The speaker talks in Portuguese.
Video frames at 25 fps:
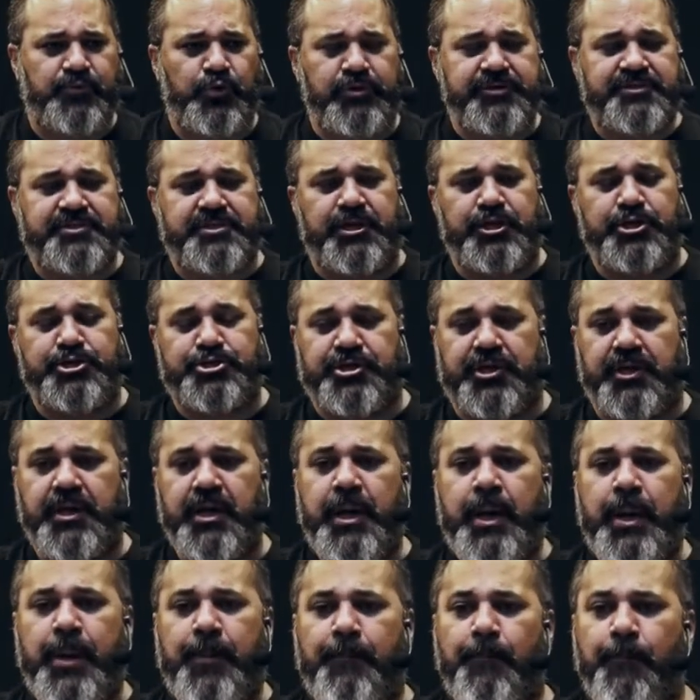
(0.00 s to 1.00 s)
Ou seja,
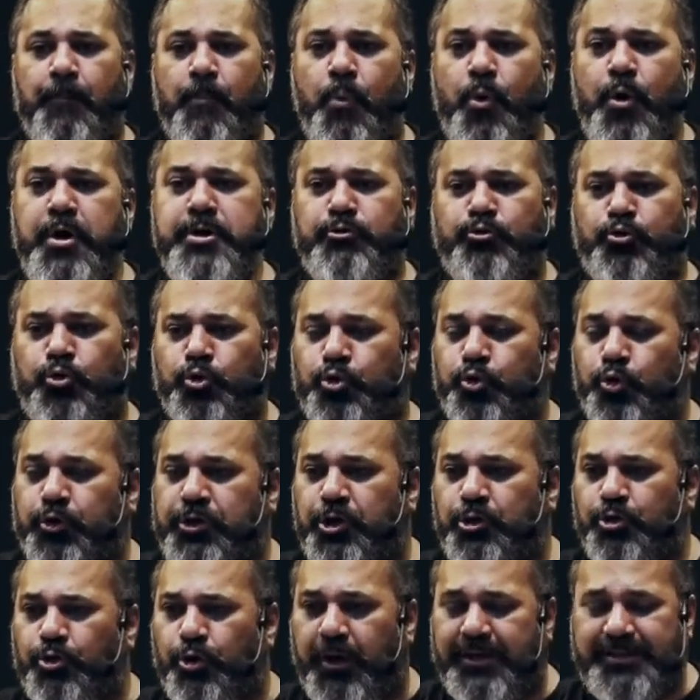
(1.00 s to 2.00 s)
muito do
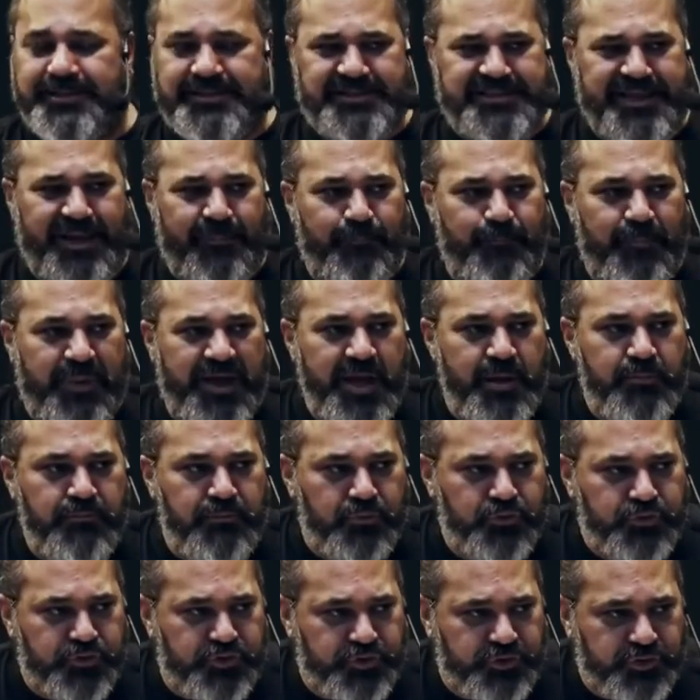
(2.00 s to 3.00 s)
que nós
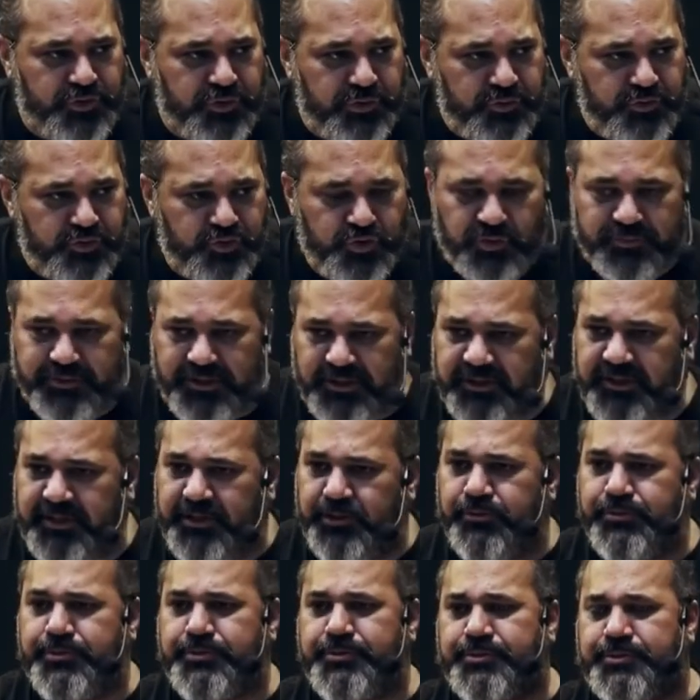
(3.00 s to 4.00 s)
sabemos sobre
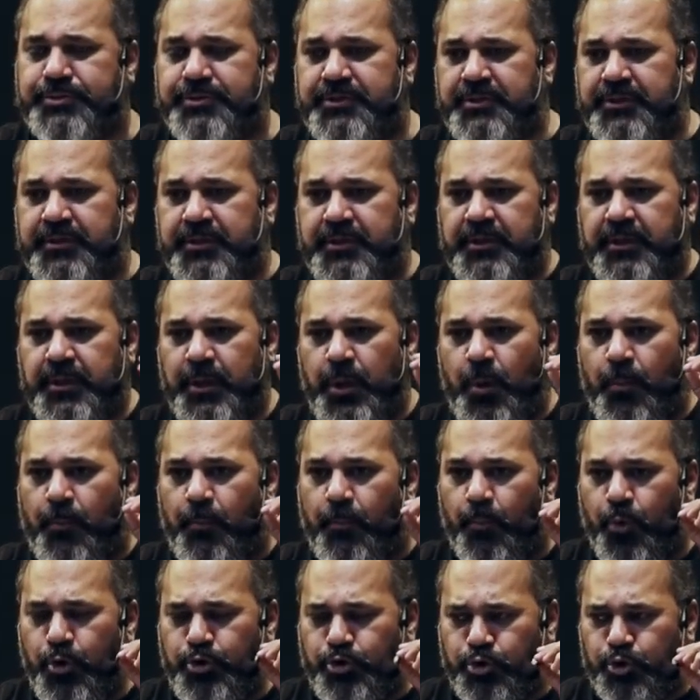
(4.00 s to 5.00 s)
Deus,
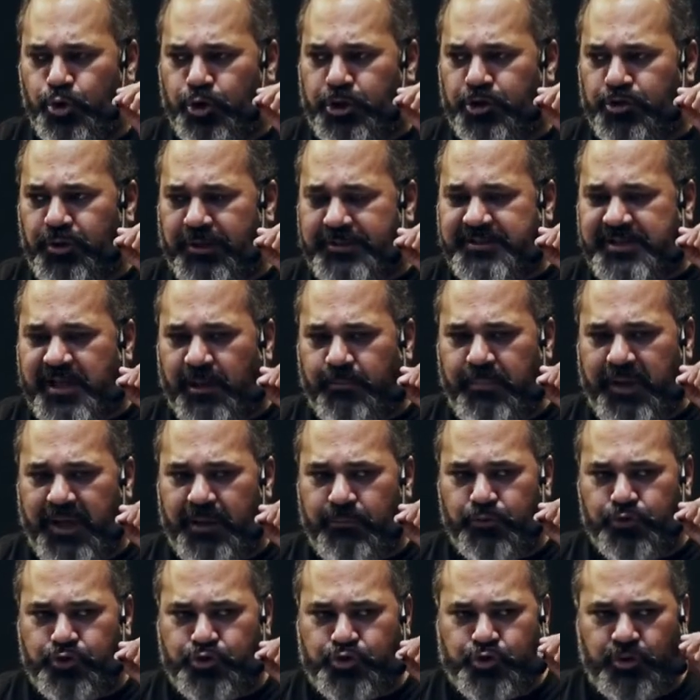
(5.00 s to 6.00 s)
muito do que nós
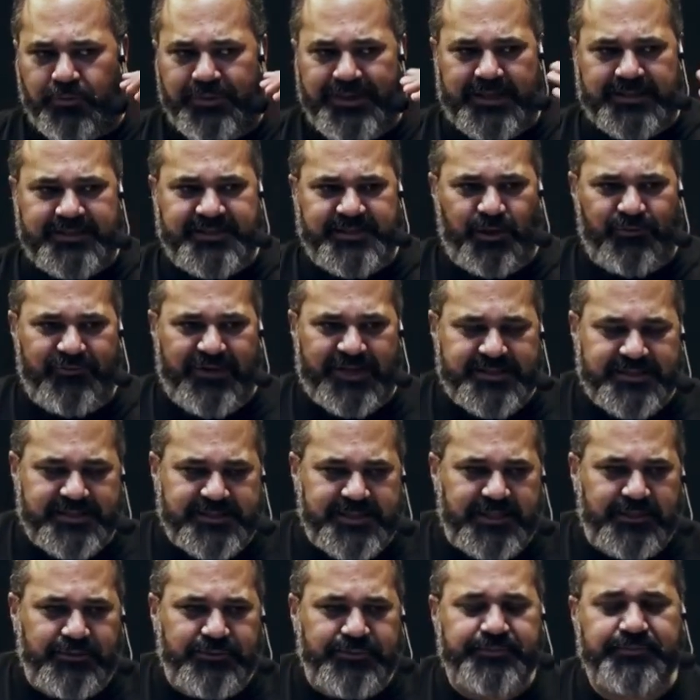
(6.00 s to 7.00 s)
sabemos sobre a
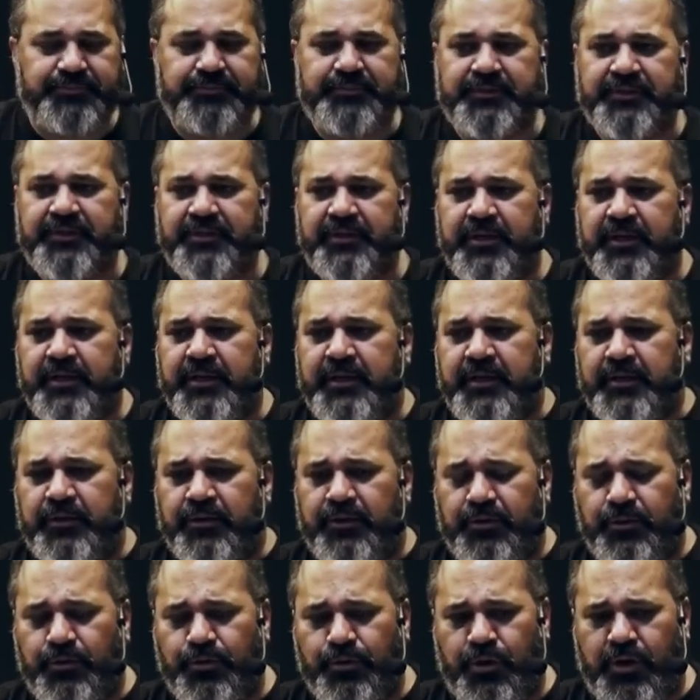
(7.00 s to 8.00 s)
salvação,
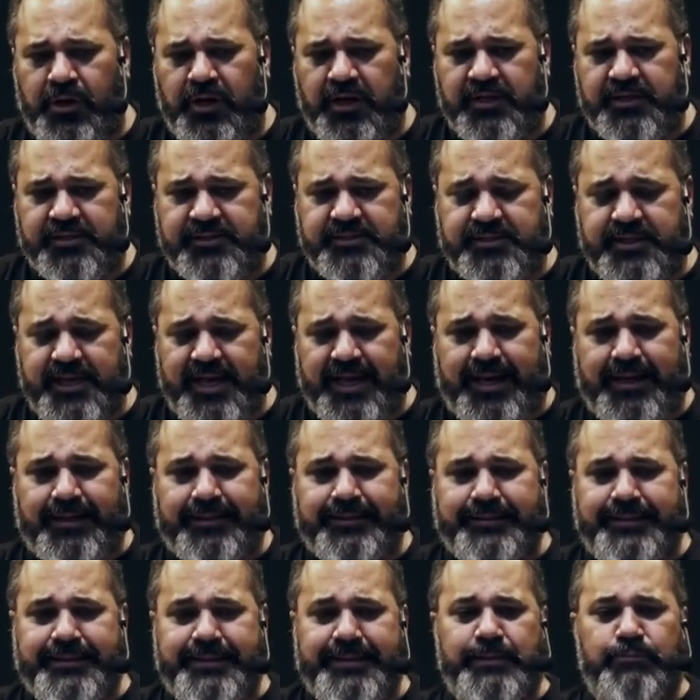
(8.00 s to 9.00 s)
nós
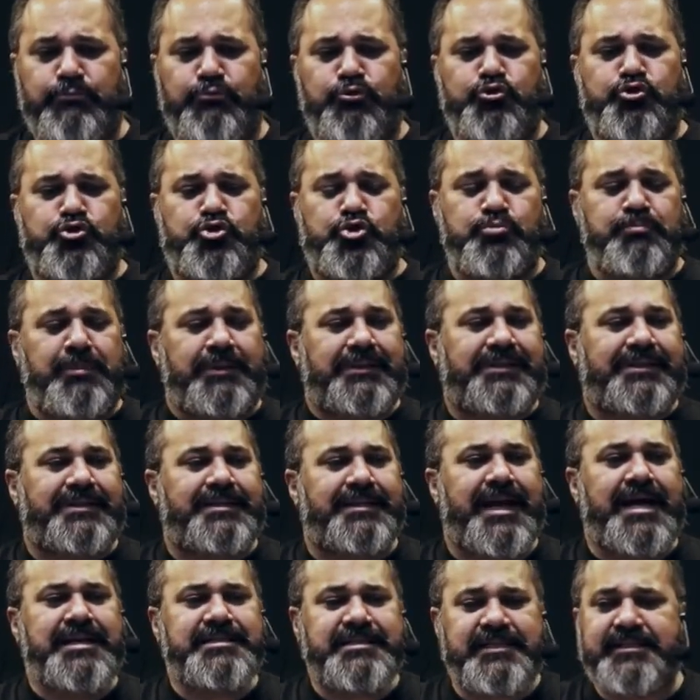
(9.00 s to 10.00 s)
herdamos de uma
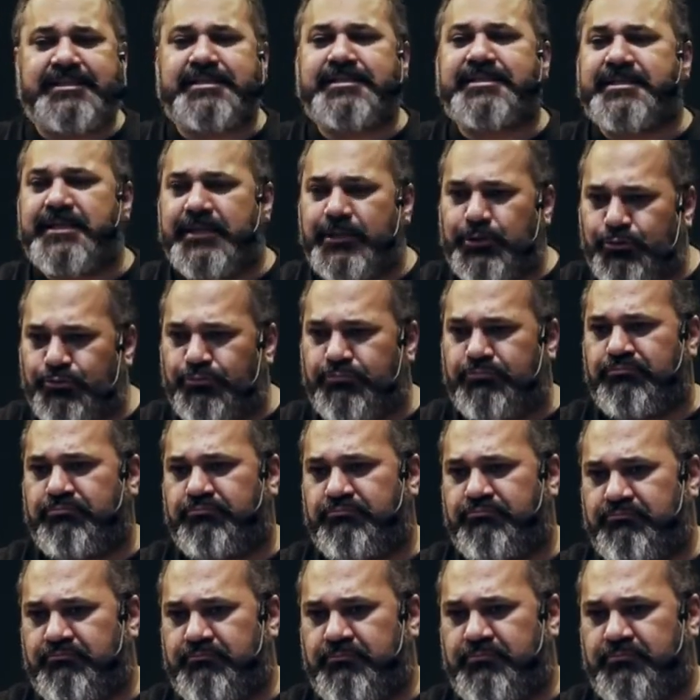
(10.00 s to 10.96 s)
tradição